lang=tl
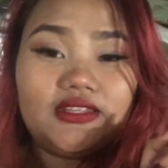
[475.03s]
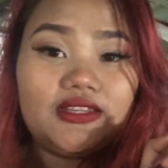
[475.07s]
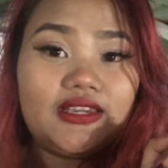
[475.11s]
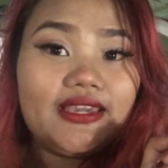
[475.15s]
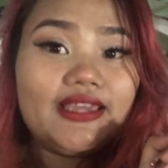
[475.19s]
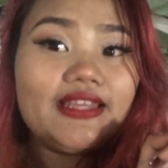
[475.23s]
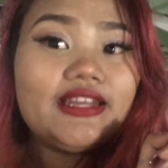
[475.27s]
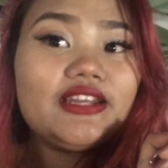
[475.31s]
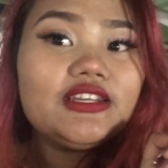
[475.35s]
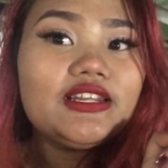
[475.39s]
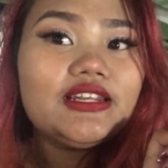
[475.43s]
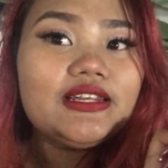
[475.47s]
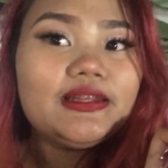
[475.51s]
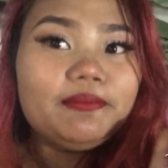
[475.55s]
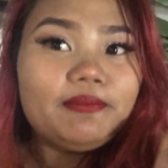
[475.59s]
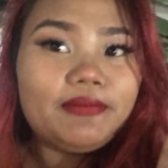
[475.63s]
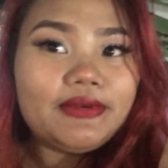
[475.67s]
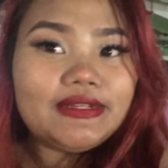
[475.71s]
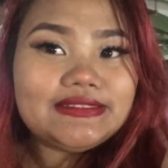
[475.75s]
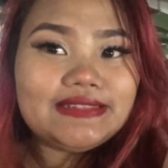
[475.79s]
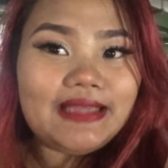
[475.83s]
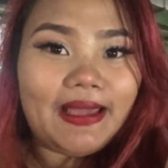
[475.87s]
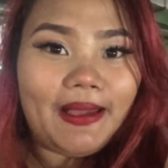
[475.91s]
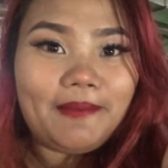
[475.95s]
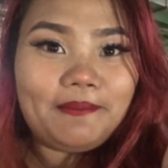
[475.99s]
Ayan na
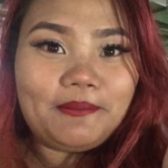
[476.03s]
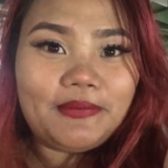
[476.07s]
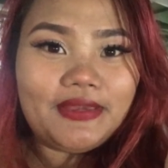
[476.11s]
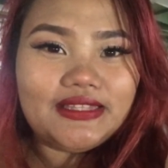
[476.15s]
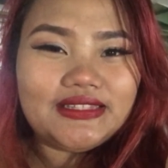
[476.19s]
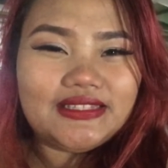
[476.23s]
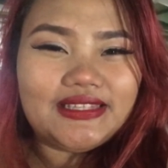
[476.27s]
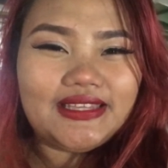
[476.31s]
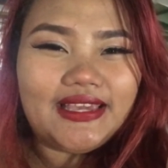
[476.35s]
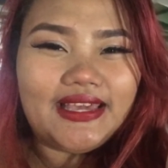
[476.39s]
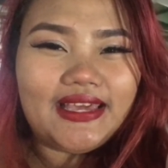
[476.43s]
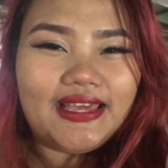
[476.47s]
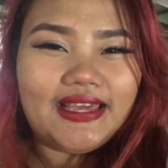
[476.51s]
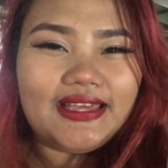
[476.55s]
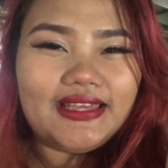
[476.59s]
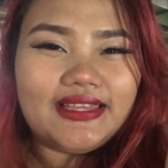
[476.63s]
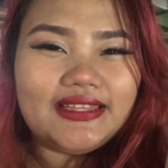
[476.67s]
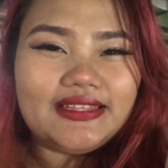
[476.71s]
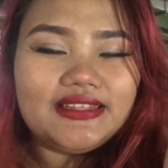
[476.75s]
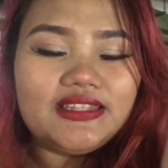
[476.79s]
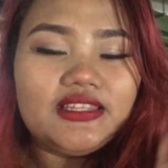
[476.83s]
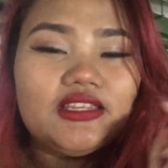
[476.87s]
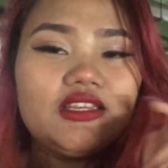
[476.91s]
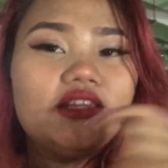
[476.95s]
nalibre sa amin. Ayan.